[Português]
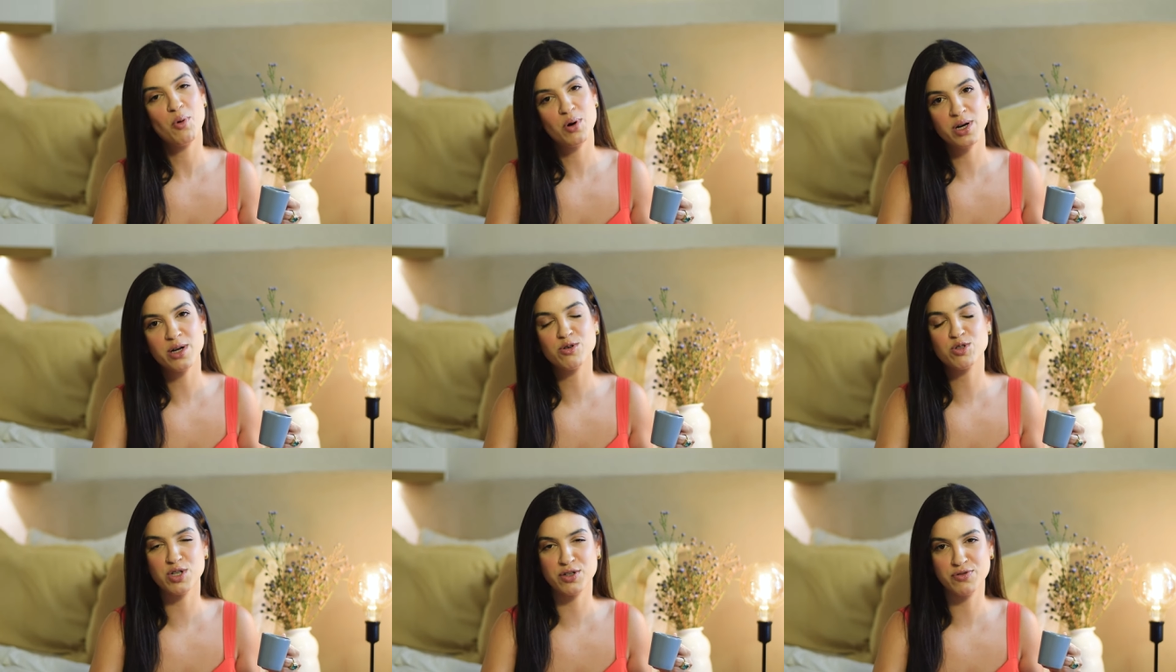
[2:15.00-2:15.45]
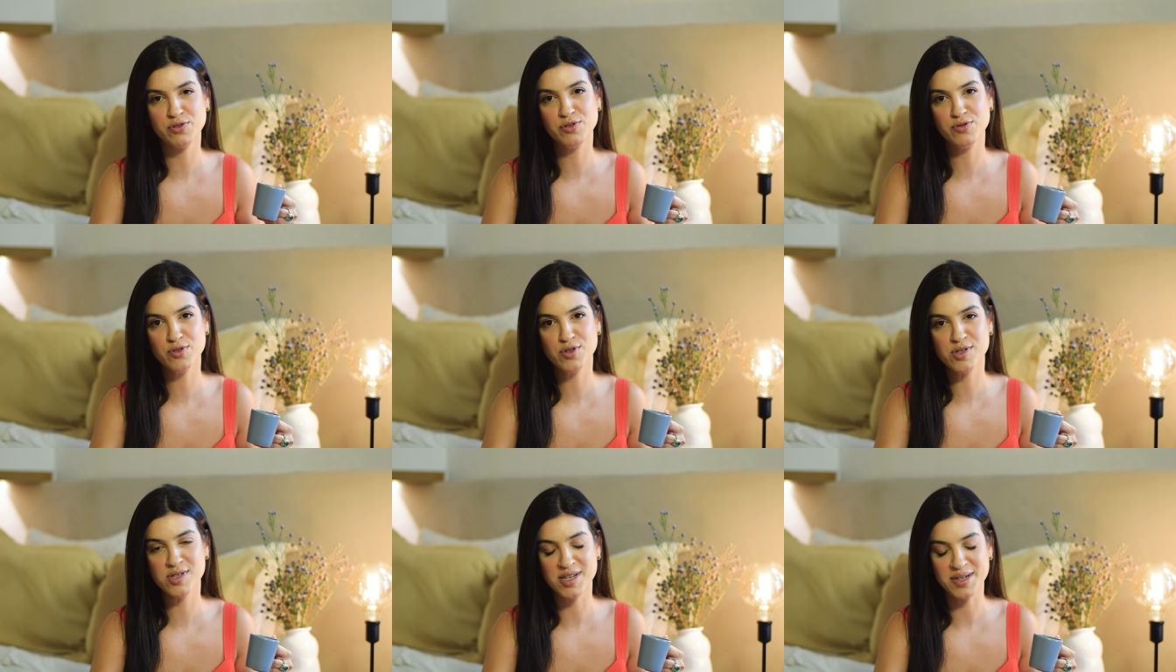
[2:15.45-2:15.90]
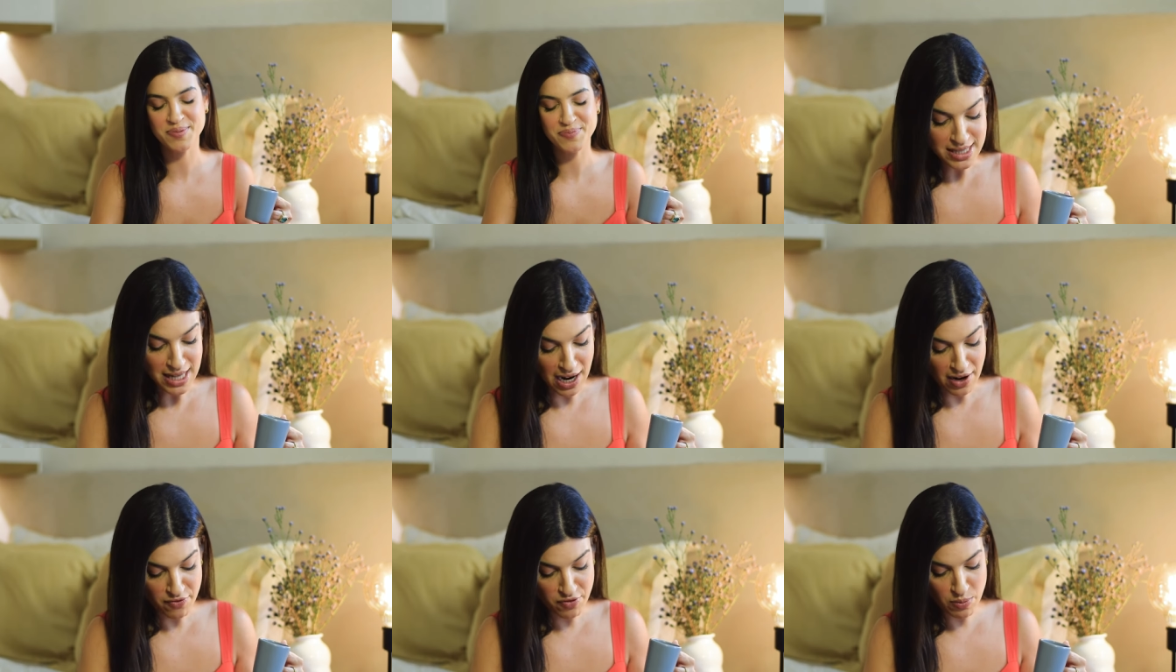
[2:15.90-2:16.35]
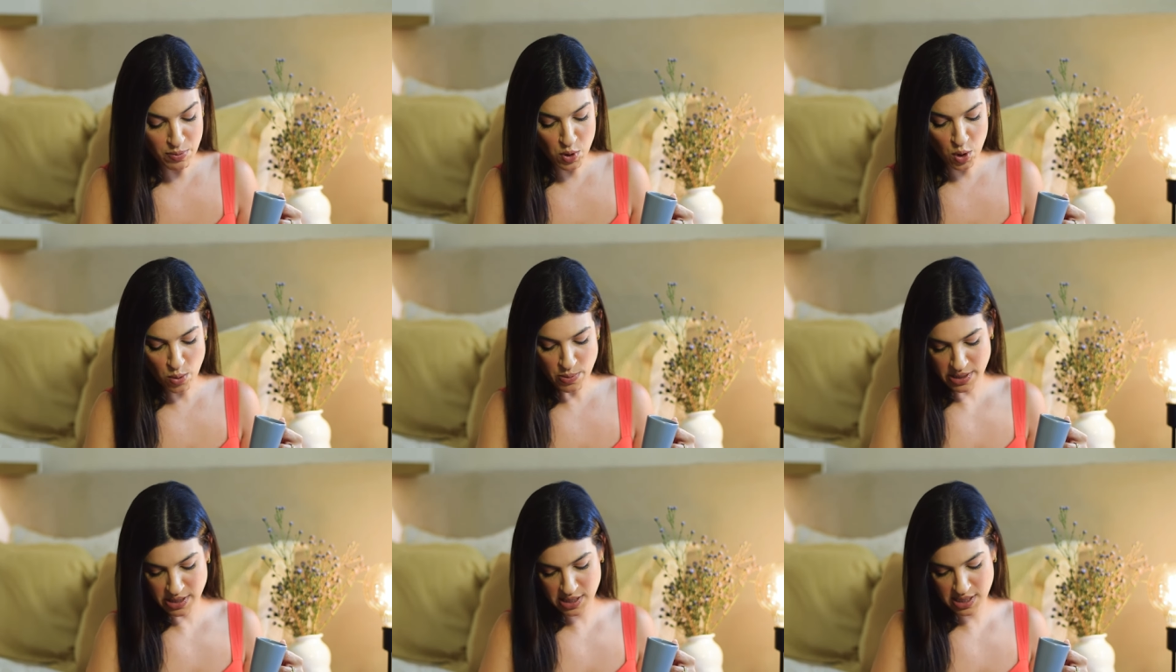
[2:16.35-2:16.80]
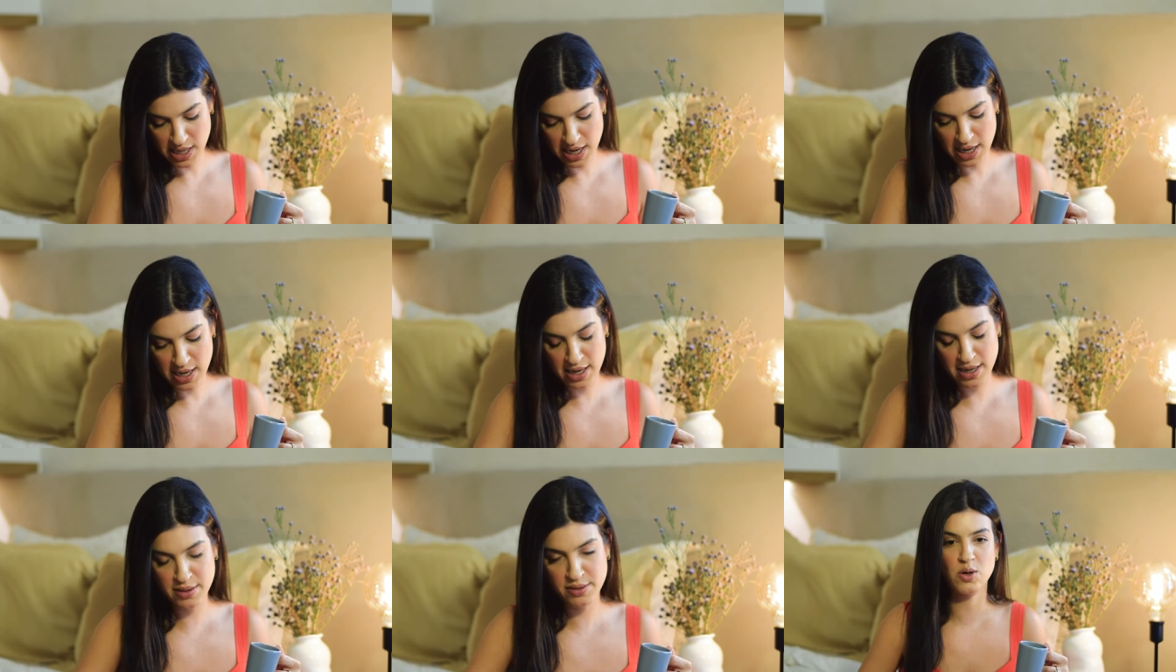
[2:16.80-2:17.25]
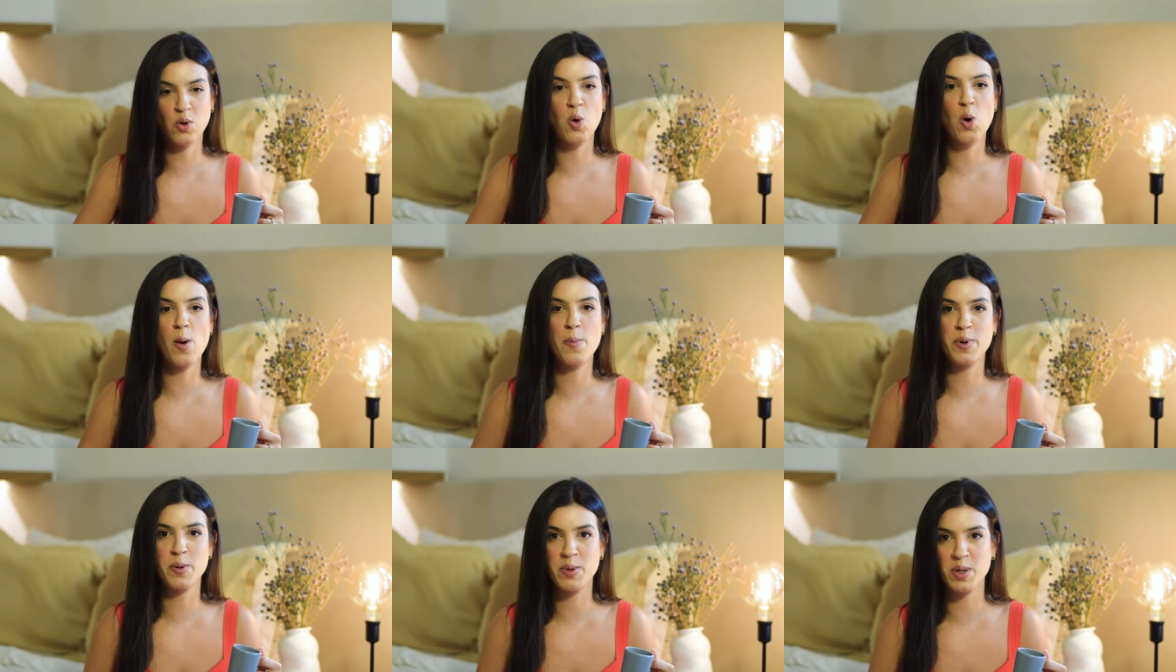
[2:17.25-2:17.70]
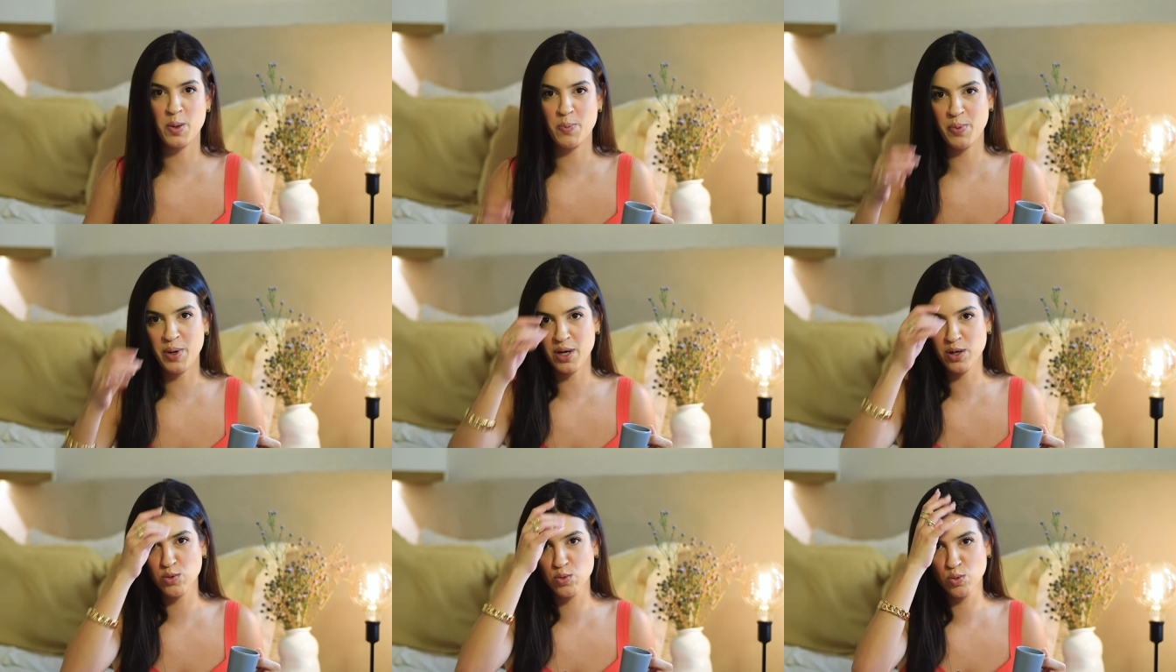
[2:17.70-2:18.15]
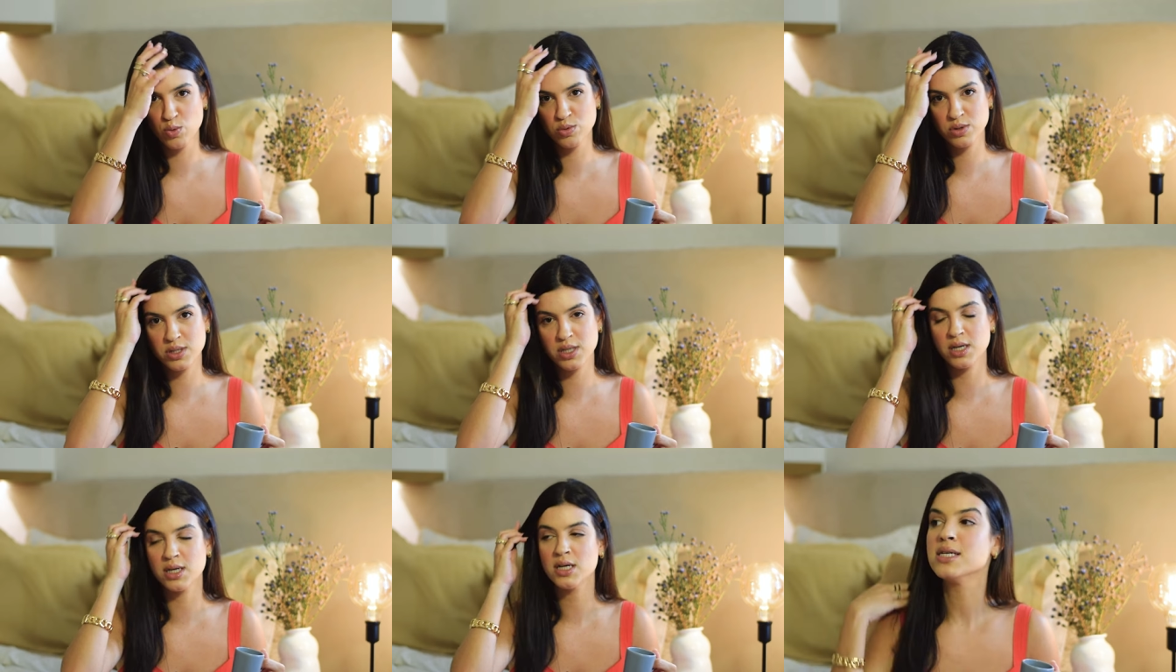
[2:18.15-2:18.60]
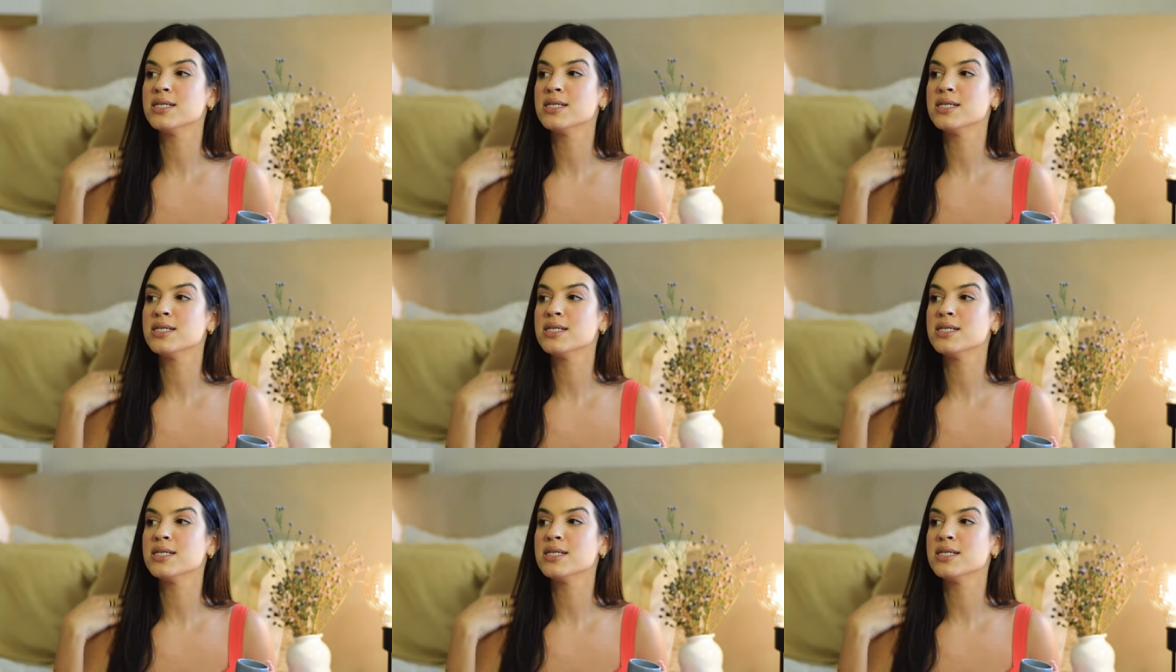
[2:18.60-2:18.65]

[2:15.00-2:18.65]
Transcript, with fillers: Porém, eu já fui você. Tá, vamos começar com a primeira pergunta.